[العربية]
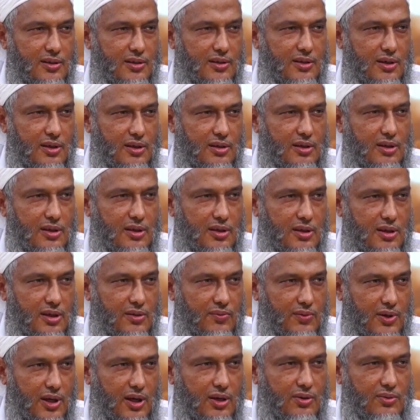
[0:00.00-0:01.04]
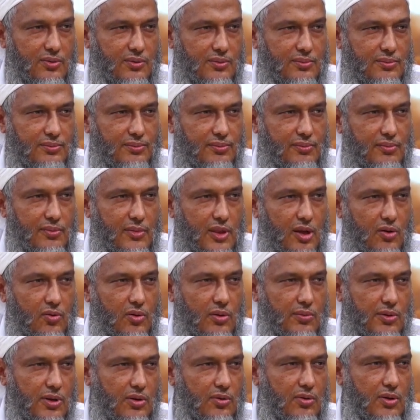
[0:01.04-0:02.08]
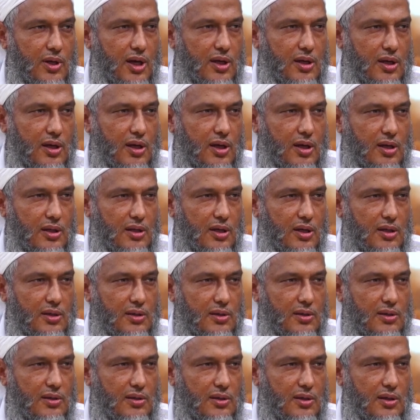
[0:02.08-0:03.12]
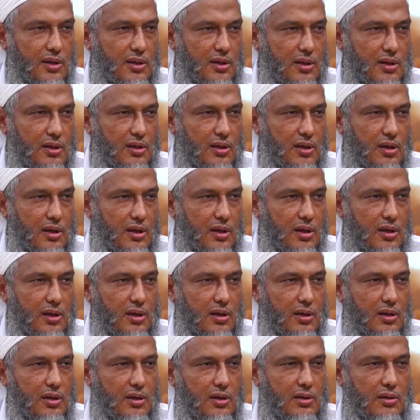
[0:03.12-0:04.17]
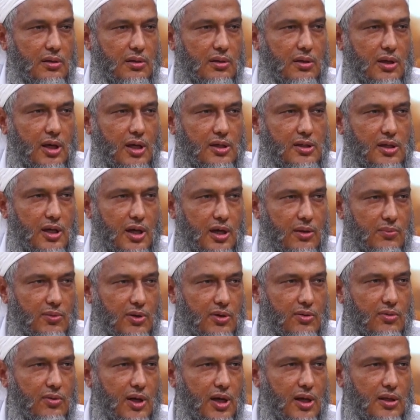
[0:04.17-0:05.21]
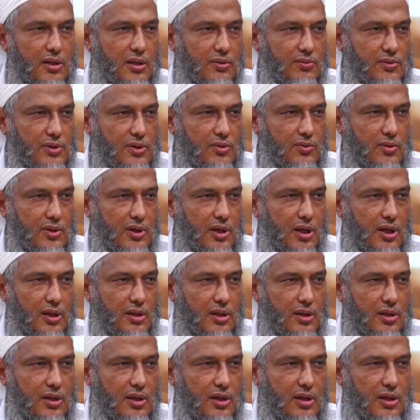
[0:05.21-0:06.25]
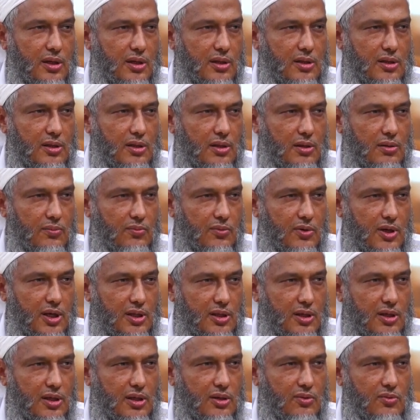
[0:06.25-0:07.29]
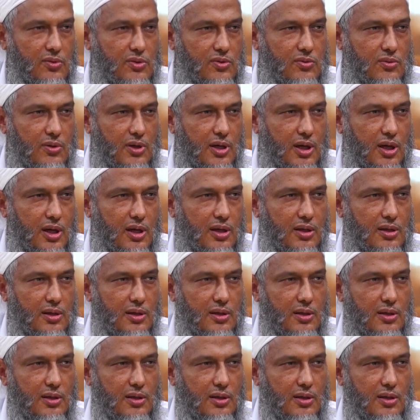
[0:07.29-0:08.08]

أن يدفعه ومثل ذلك أيضا العصائب التي تقاتل في سوريا ضد المواطنين والسكان